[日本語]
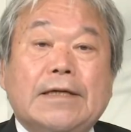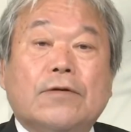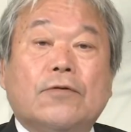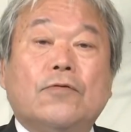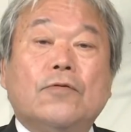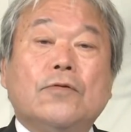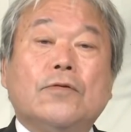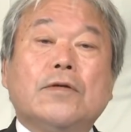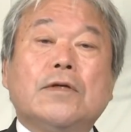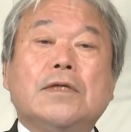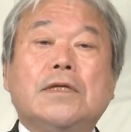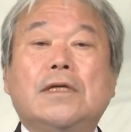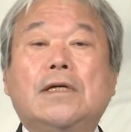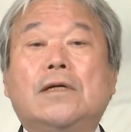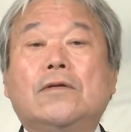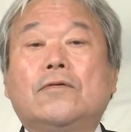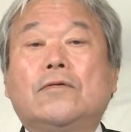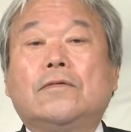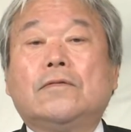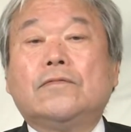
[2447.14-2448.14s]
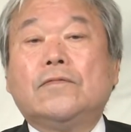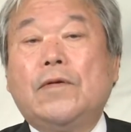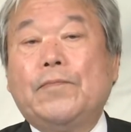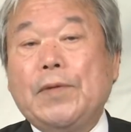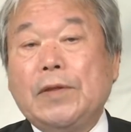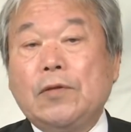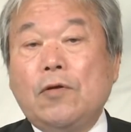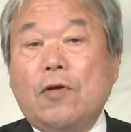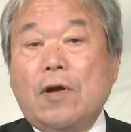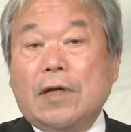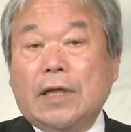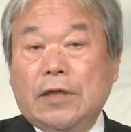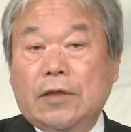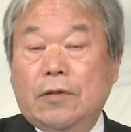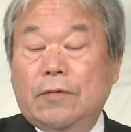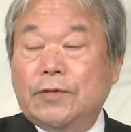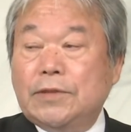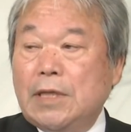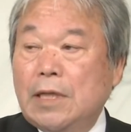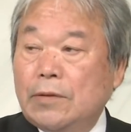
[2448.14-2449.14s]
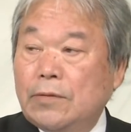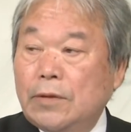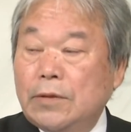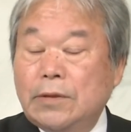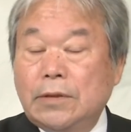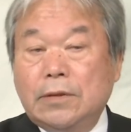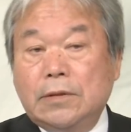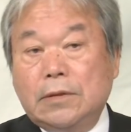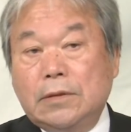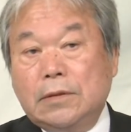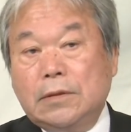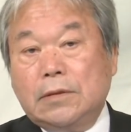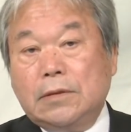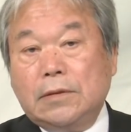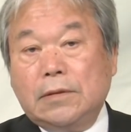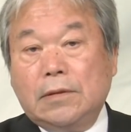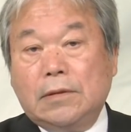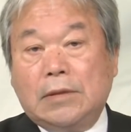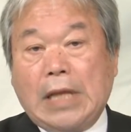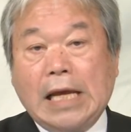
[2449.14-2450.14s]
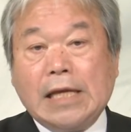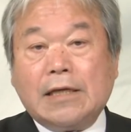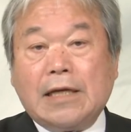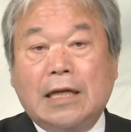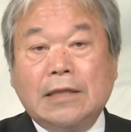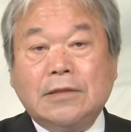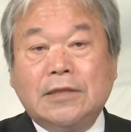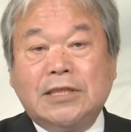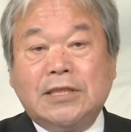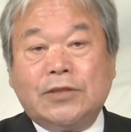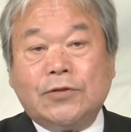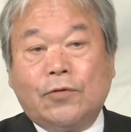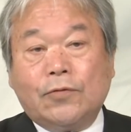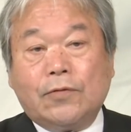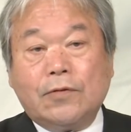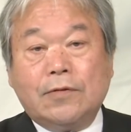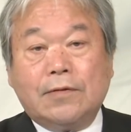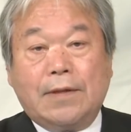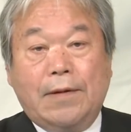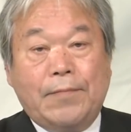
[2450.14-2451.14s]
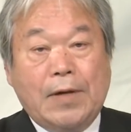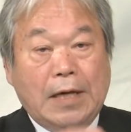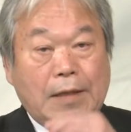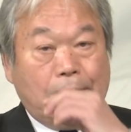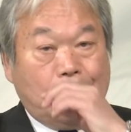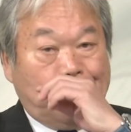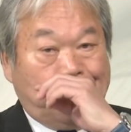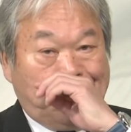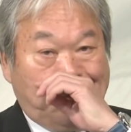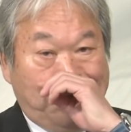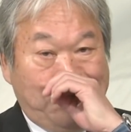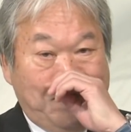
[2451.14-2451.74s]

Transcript: この時にあのやっぱ野中博さんという大幹事長というか、まあ、あの